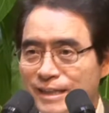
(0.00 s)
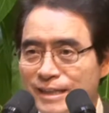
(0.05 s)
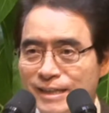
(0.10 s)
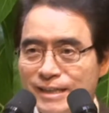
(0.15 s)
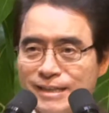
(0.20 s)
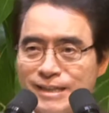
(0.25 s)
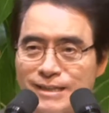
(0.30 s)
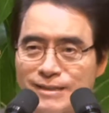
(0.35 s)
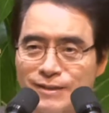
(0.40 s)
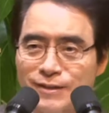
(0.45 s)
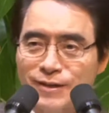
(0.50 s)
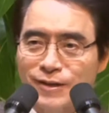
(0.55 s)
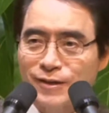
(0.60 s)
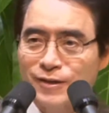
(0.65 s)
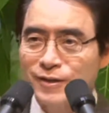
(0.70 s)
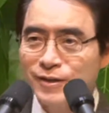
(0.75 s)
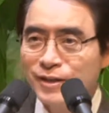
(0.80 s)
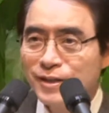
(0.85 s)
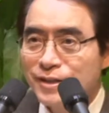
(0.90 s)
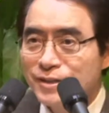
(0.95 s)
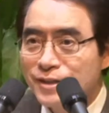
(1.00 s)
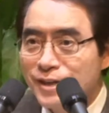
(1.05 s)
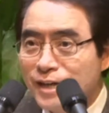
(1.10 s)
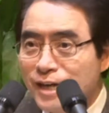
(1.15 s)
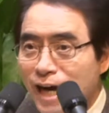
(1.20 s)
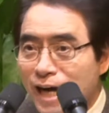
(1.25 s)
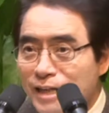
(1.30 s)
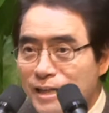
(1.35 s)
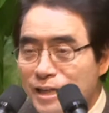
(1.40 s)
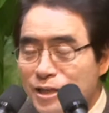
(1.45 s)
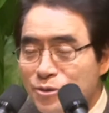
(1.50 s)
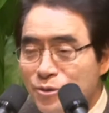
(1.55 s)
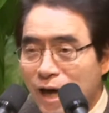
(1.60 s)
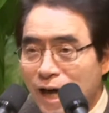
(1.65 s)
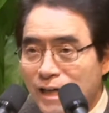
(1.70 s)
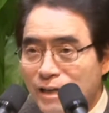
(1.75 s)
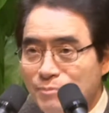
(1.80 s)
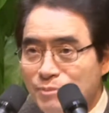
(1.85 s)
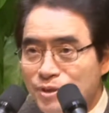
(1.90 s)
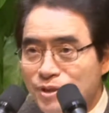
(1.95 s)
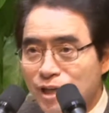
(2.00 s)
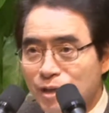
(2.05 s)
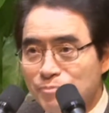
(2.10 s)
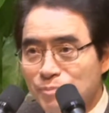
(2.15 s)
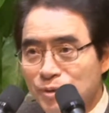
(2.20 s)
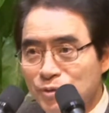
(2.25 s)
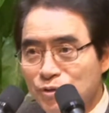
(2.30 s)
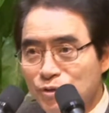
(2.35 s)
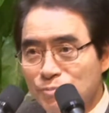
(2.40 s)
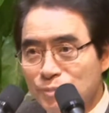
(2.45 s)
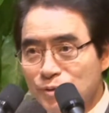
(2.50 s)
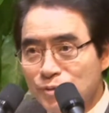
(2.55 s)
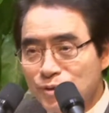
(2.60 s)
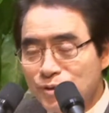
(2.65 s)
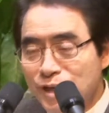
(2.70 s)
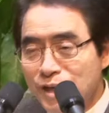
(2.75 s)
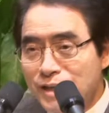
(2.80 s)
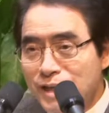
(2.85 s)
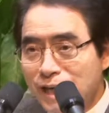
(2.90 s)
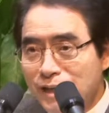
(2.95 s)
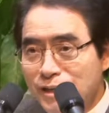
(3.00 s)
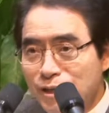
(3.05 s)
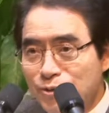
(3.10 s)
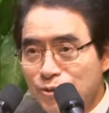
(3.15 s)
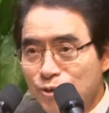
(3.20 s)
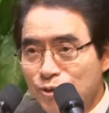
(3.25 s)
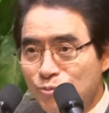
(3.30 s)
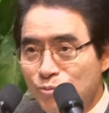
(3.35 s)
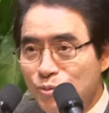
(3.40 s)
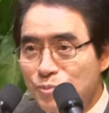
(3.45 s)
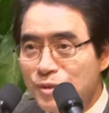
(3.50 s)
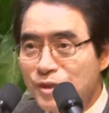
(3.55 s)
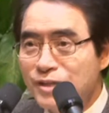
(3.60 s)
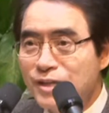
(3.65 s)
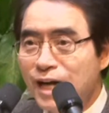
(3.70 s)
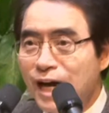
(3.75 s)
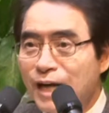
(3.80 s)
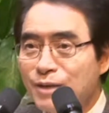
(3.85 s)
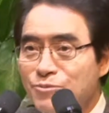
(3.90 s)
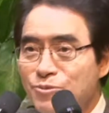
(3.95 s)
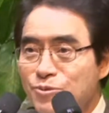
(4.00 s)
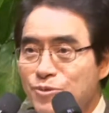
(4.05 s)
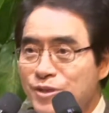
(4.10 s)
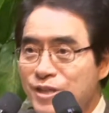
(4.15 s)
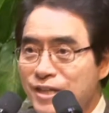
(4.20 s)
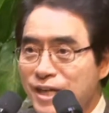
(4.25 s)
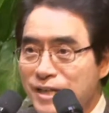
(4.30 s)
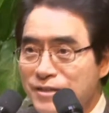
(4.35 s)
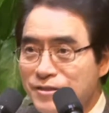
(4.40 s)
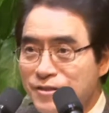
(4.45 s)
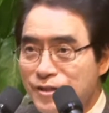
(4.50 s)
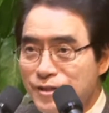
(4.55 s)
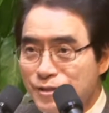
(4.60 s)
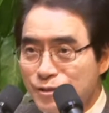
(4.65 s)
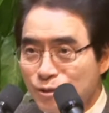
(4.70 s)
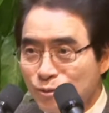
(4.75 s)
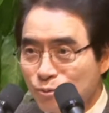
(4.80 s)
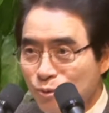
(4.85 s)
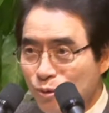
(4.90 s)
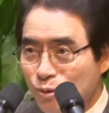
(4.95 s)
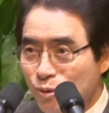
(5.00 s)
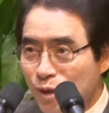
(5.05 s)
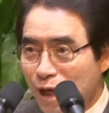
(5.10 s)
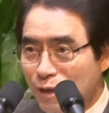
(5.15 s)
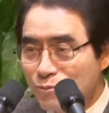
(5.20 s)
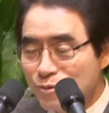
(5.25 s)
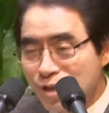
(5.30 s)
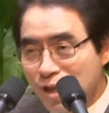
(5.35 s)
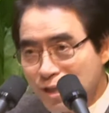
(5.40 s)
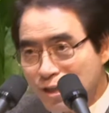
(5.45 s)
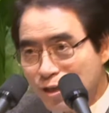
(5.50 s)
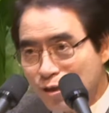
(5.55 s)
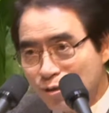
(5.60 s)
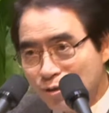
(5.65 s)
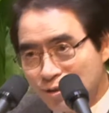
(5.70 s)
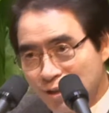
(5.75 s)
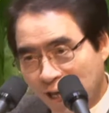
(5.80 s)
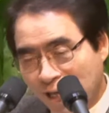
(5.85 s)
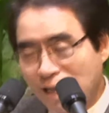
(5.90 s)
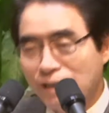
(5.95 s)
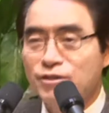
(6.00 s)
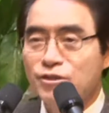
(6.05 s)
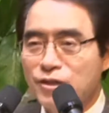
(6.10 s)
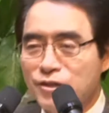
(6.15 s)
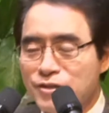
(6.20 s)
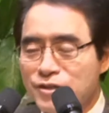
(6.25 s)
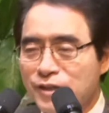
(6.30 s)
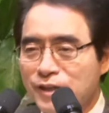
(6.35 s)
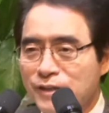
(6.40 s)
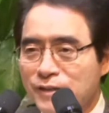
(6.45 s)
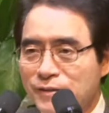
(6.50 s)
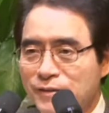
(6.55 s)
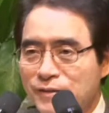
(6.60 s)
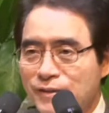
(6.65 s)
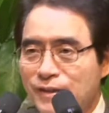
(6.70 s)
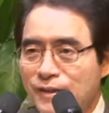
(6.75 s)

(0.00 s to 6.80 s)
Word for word: 그래서 얘가 안 그래도 할아버지가 번뜩번뜩 얘기하는 것들을 보면 아주 기가 질릴 정도로 아주 얘기를 잘하거든 이게요.